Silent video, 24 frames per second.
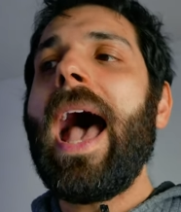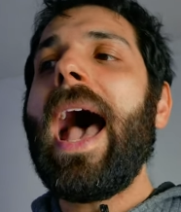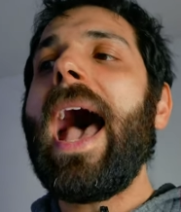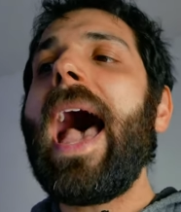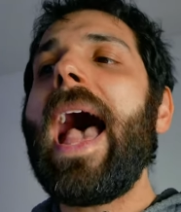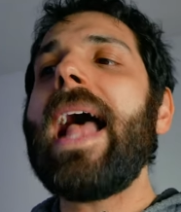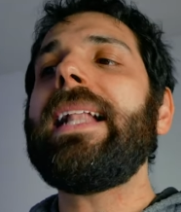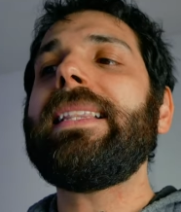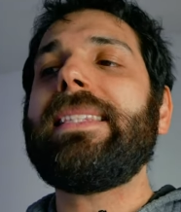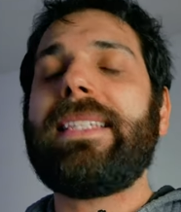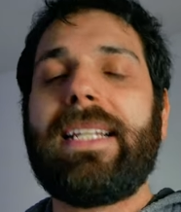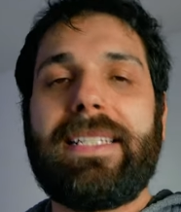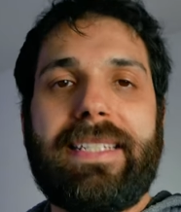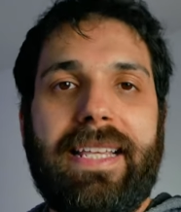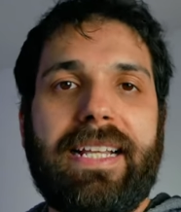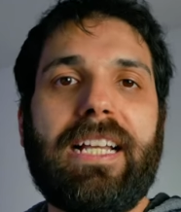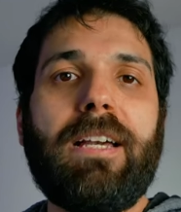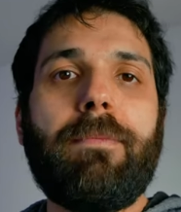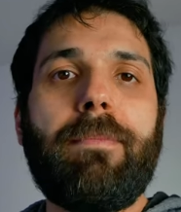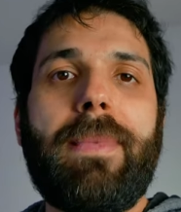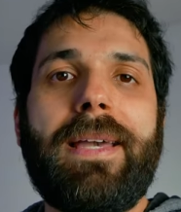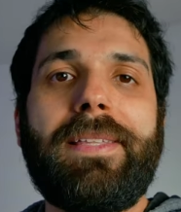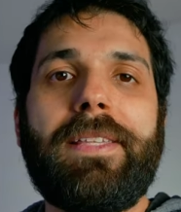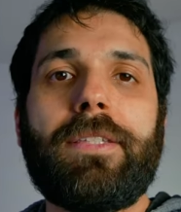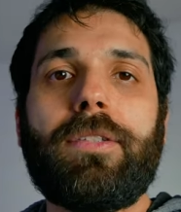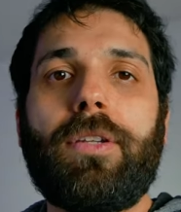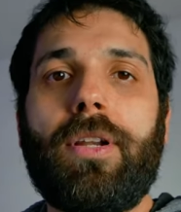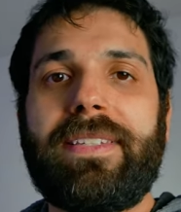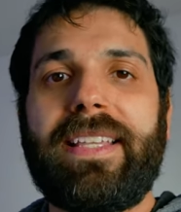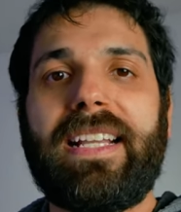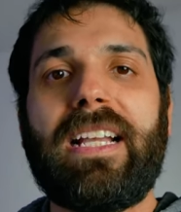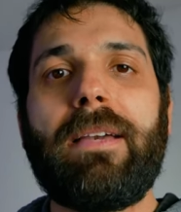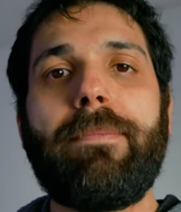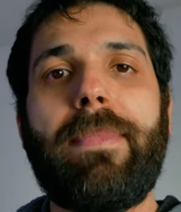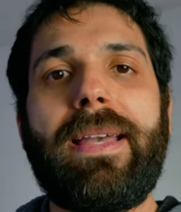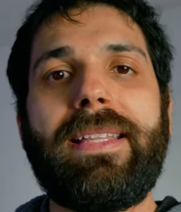Altri segmenti sono
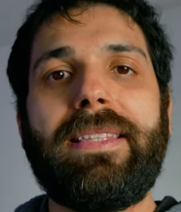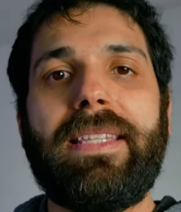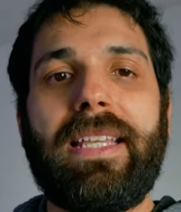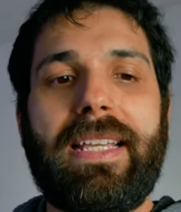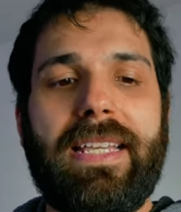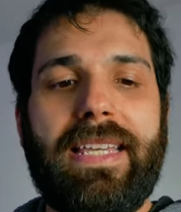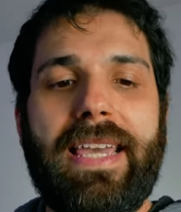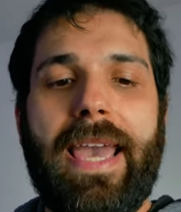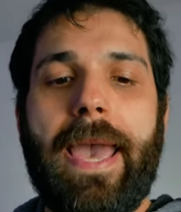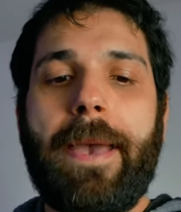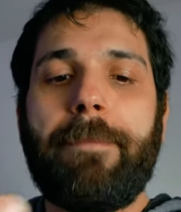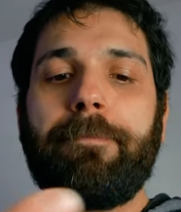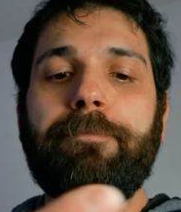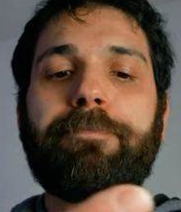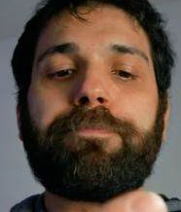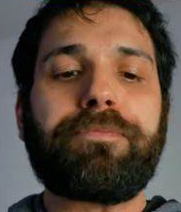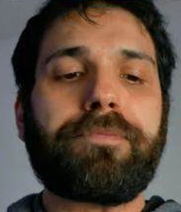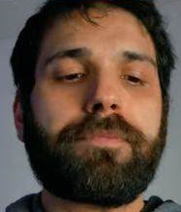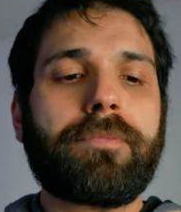segmenti che